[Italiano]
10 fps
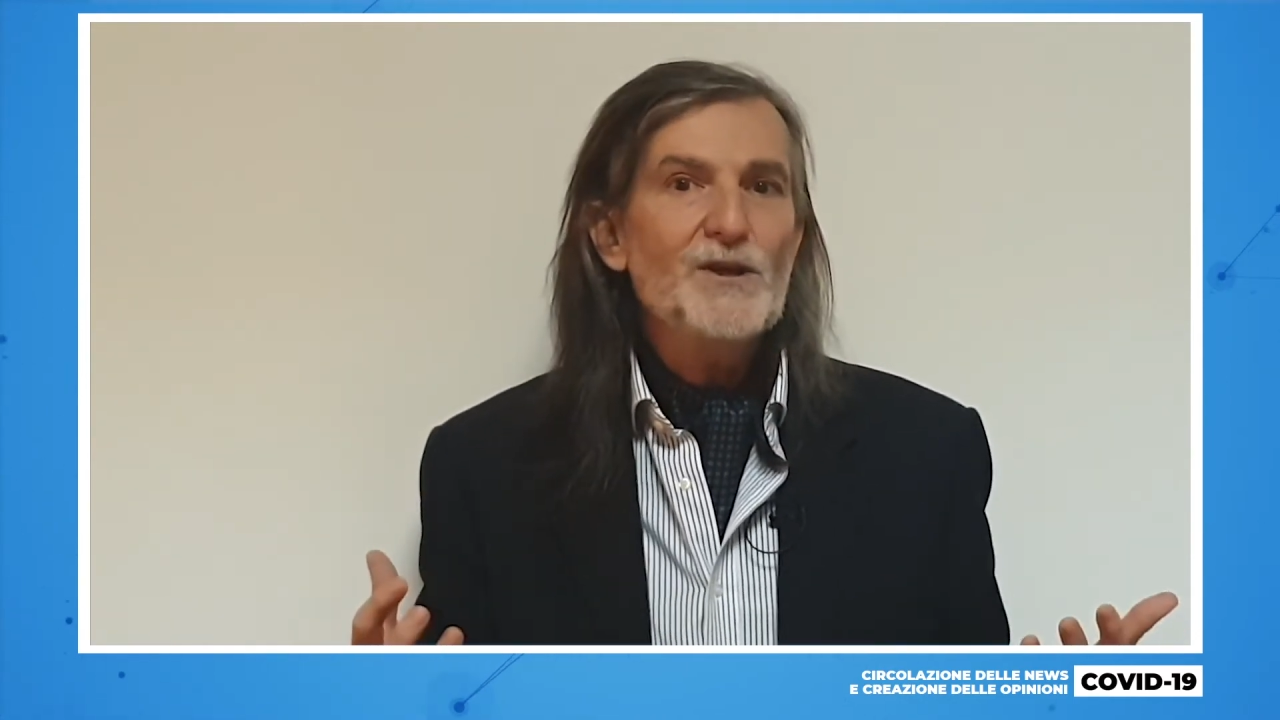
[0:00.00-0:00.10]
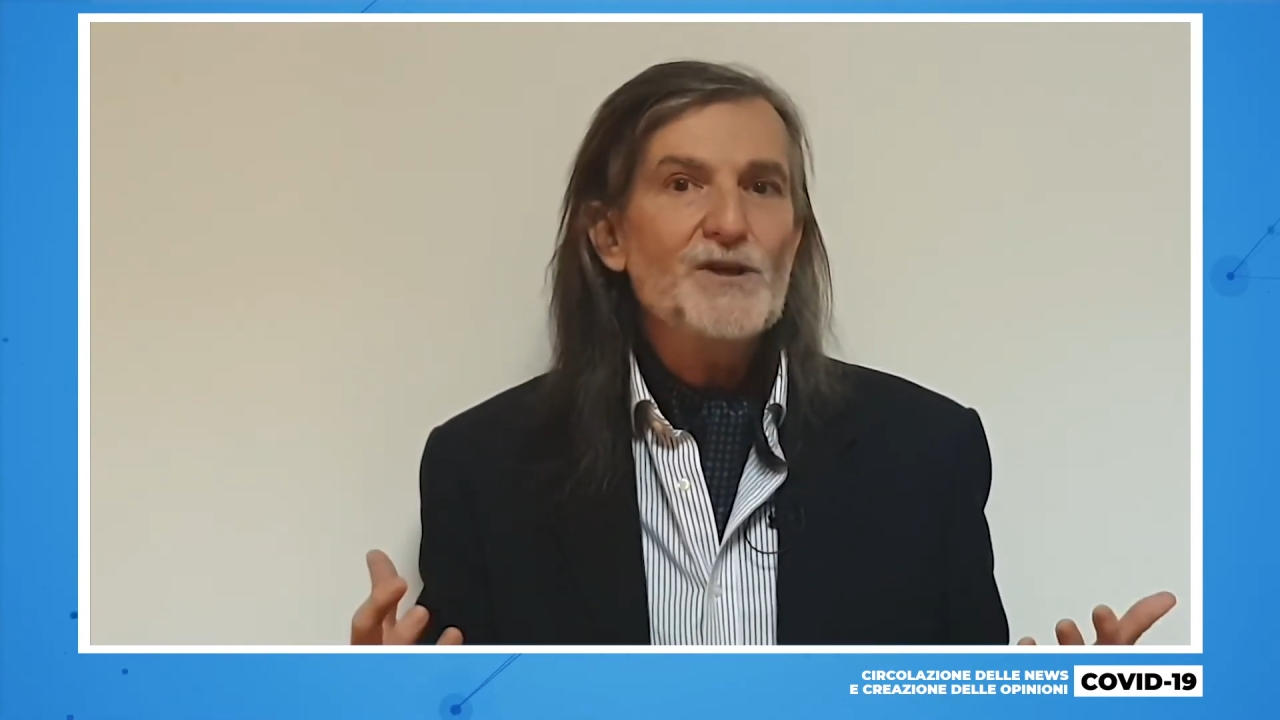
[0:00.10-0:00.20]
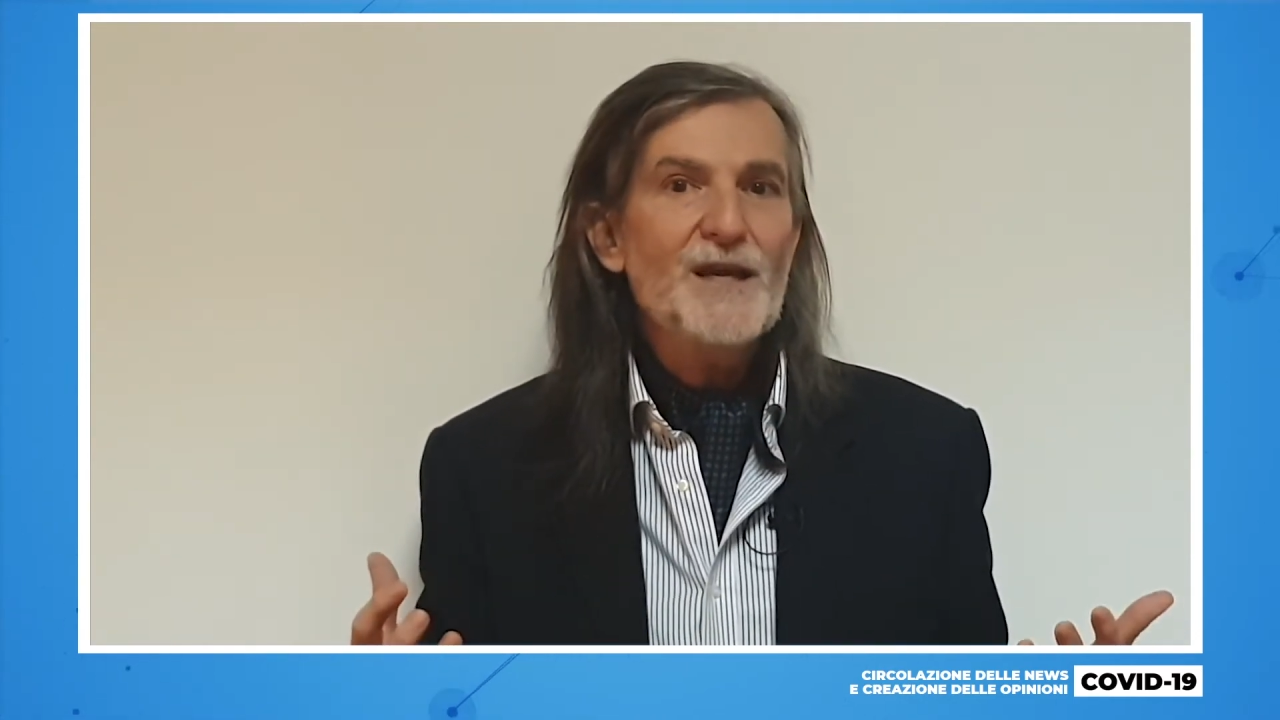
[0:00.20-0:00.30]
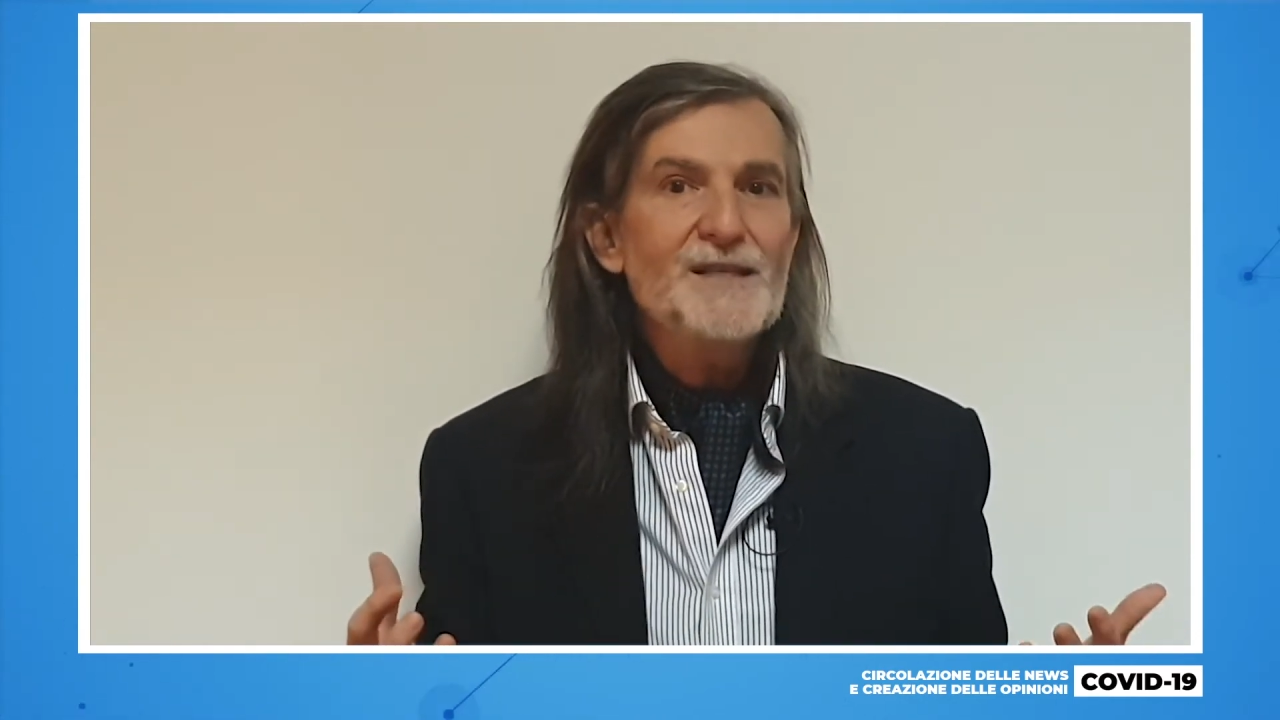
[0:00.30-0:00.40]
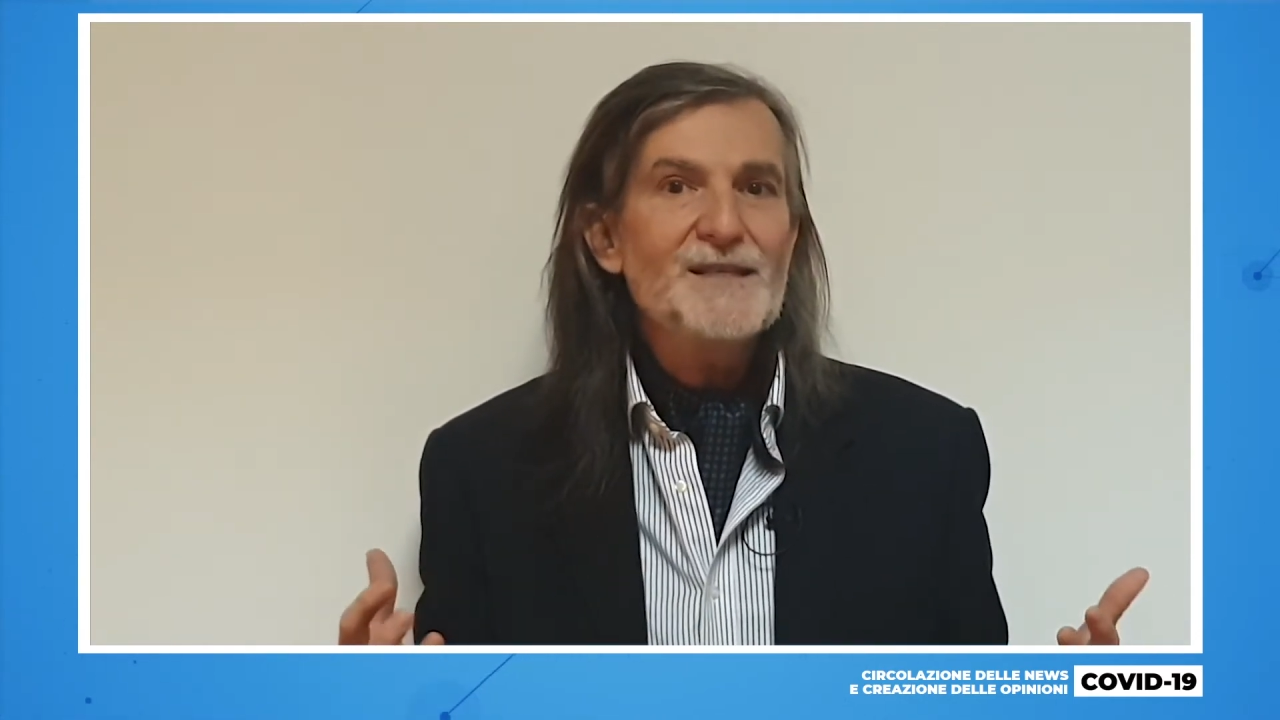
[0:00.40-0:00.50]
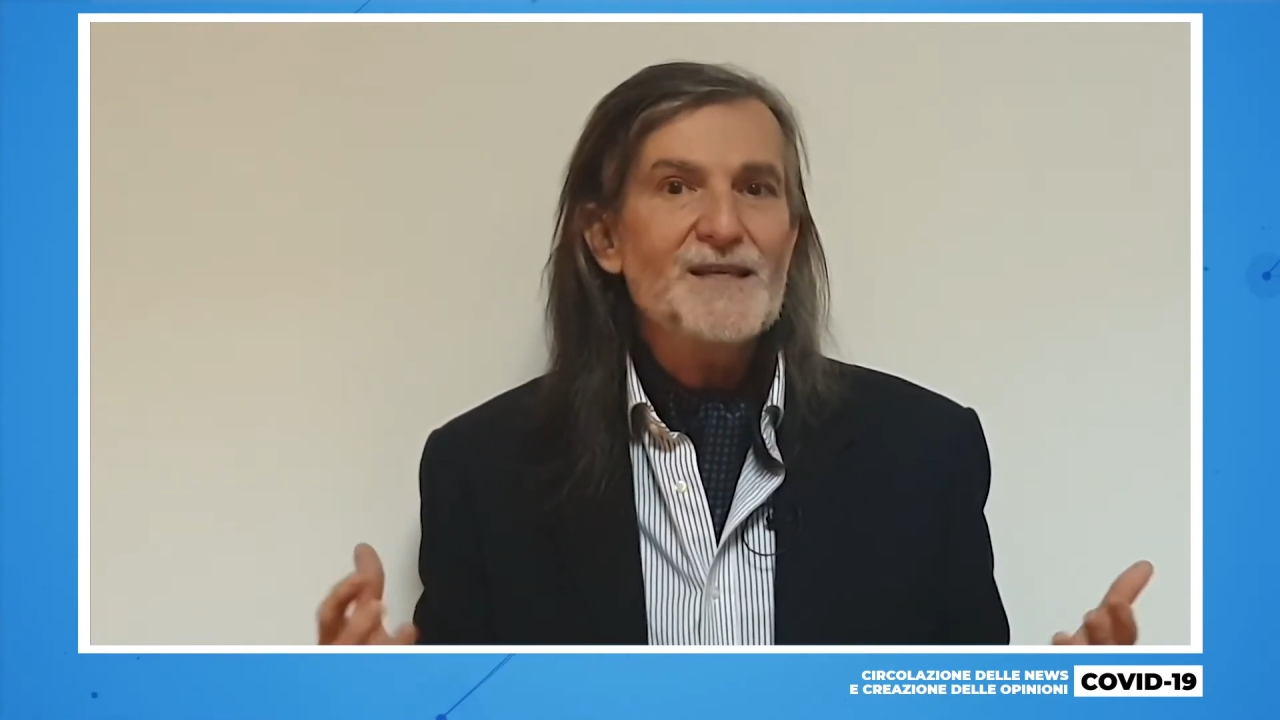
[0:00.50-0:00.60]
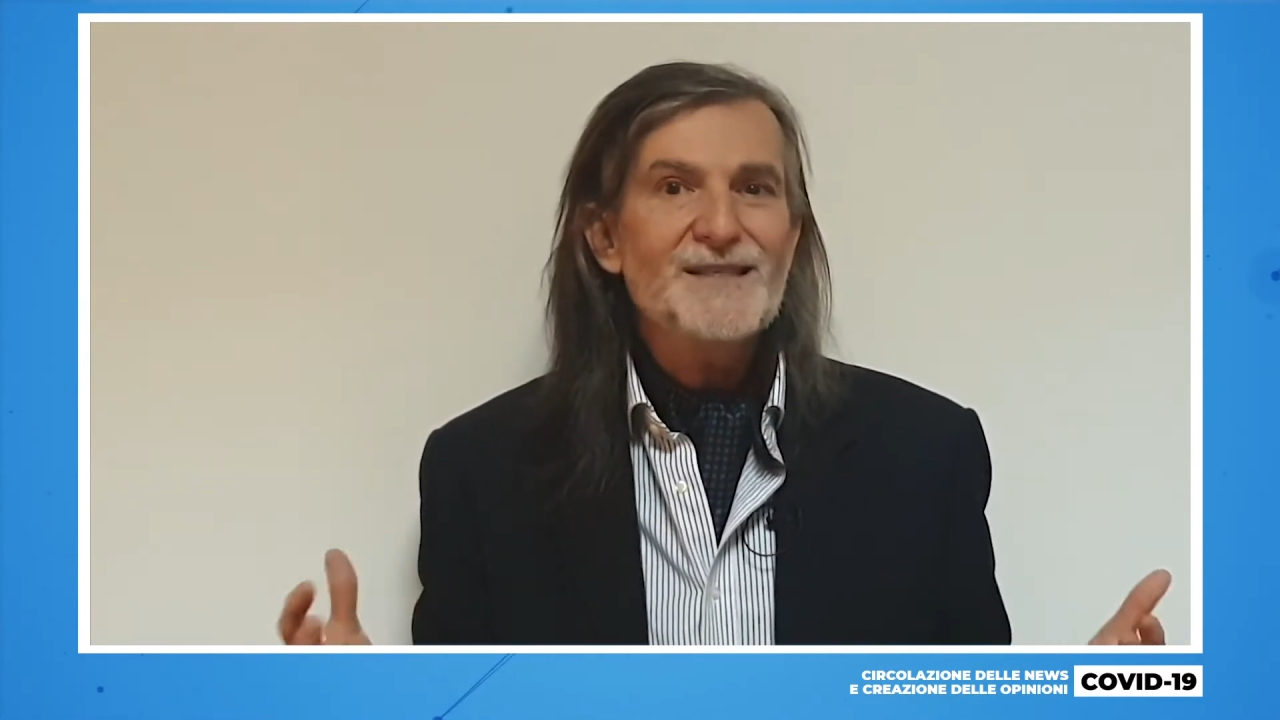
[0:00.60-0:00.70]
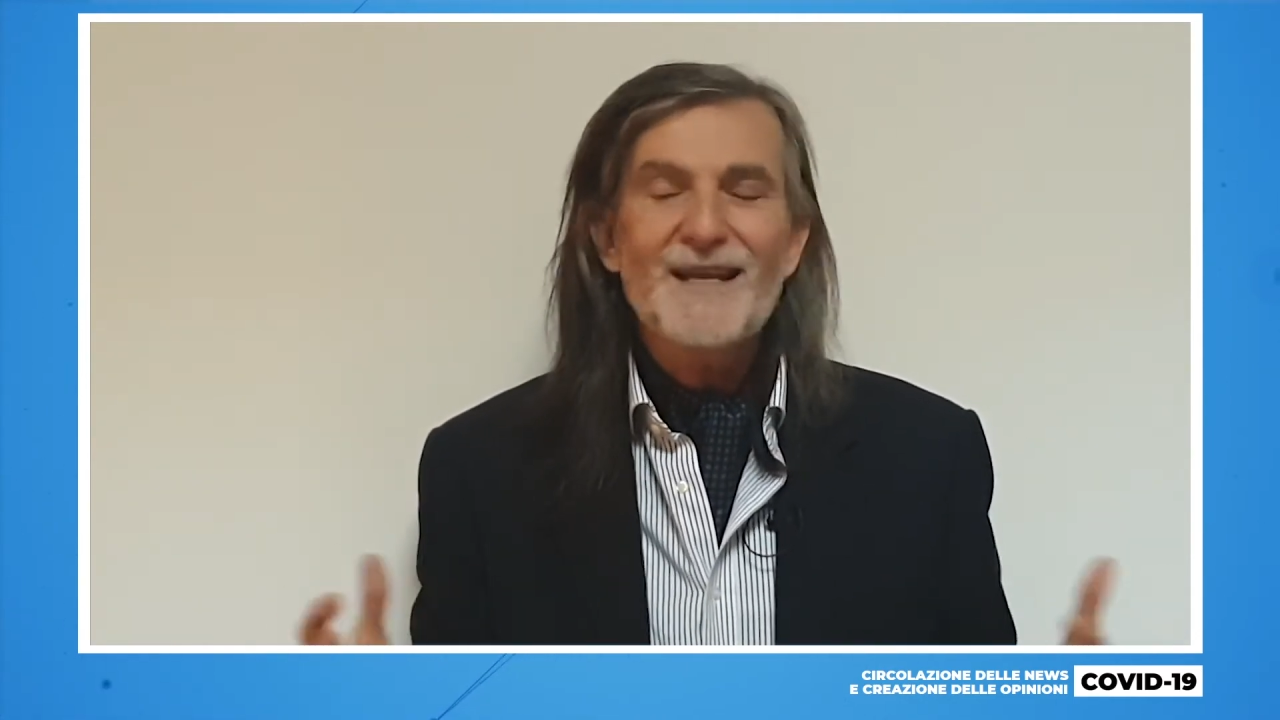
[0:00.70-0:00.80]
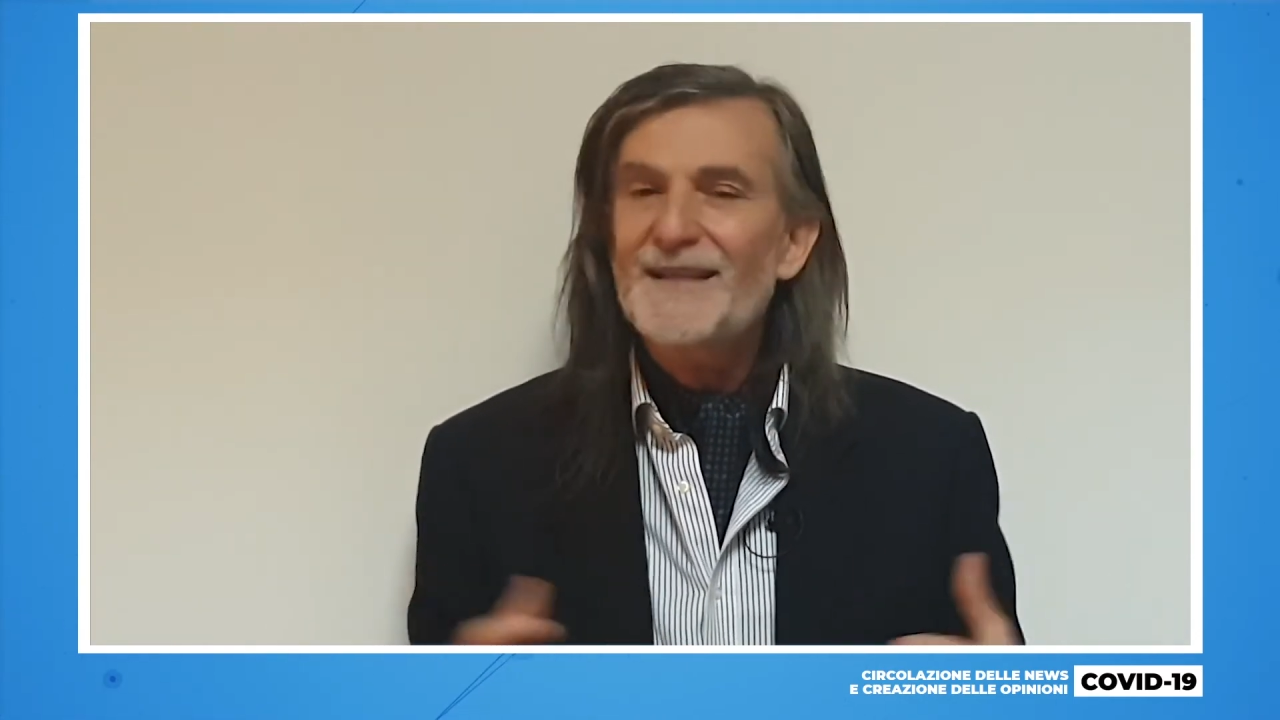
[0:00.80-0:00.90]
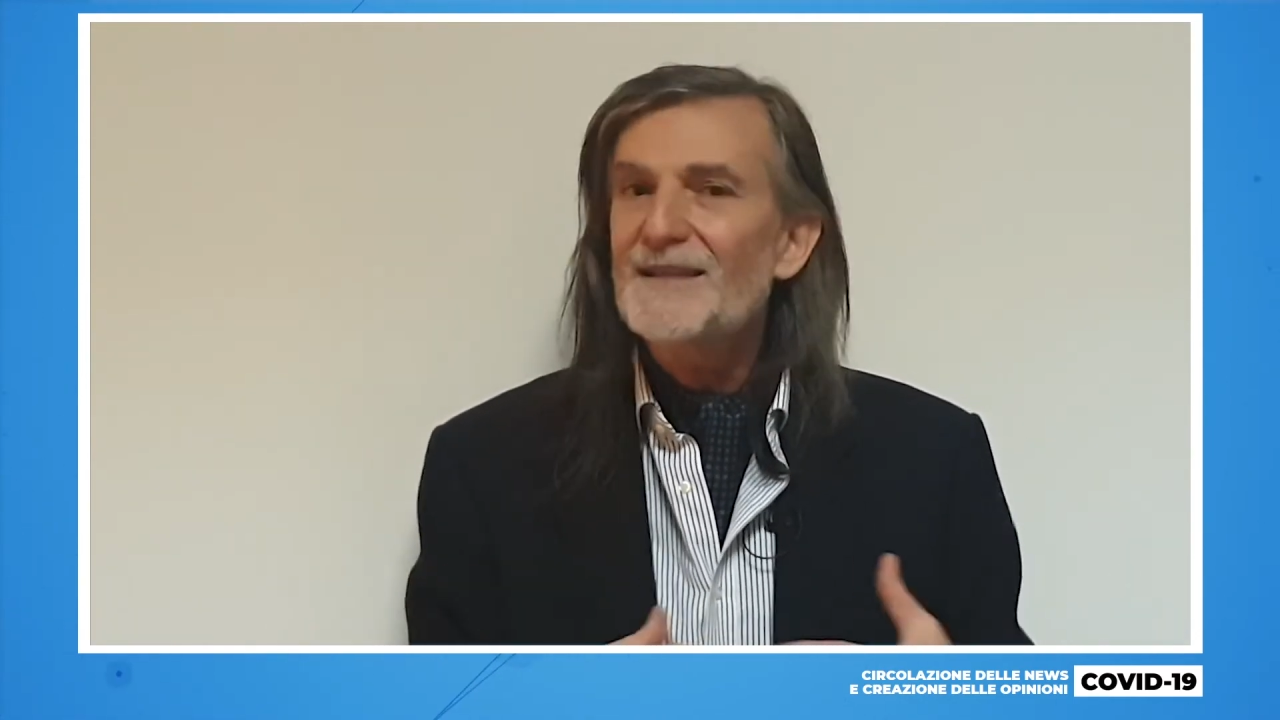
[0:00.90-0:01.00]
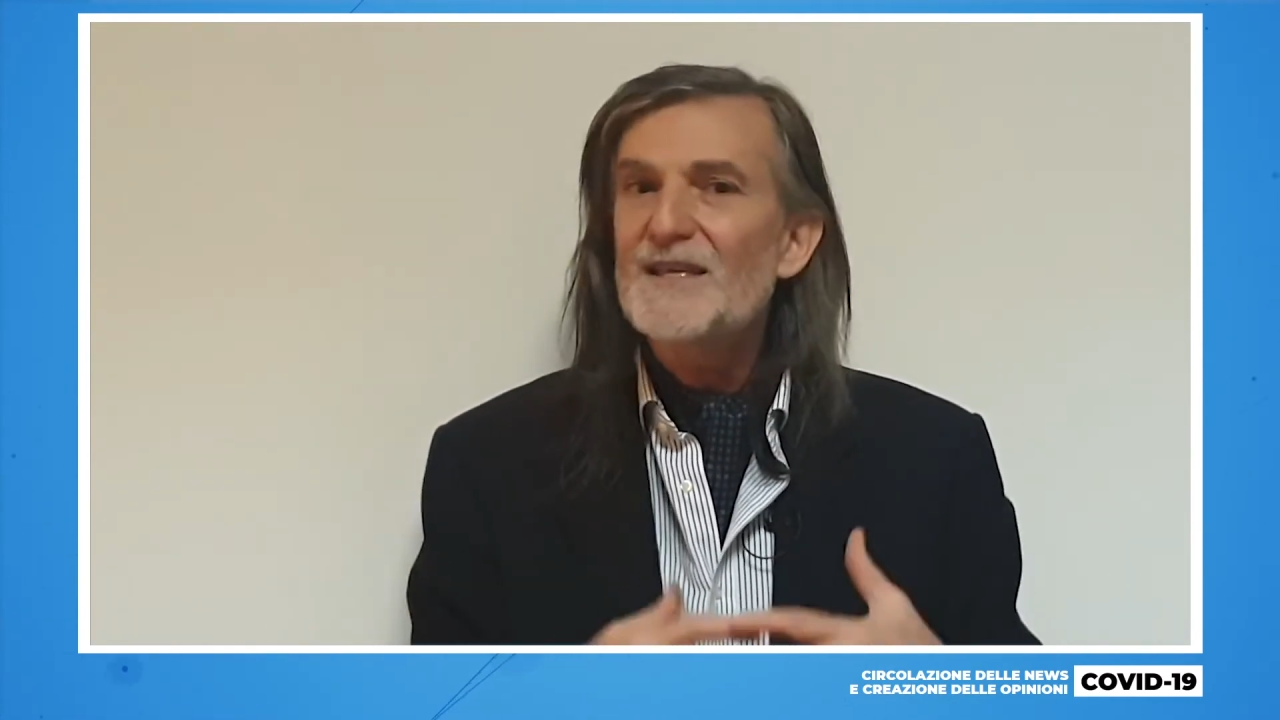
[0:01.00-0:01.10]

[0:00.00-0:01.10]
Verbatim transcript: scienza è stata